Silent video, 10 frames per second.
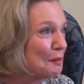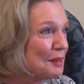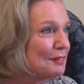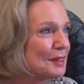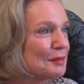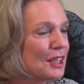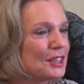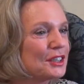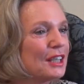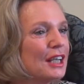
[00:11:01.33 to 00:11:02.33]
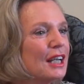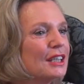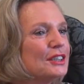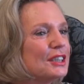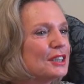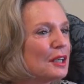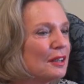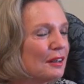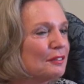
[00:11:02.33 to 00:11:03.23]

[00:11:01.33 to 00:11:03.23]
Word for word: po pewnym czasie. Dzisiaj,